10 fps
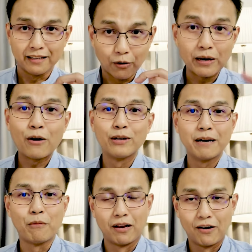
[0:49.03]
เดี๋ยวเล่าเรื่อง
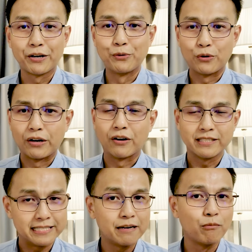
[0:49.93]
หมอนรองกระดูกก่อนเนาะจ
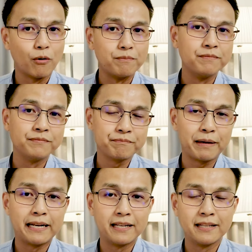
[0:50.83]
ริงผม เป็น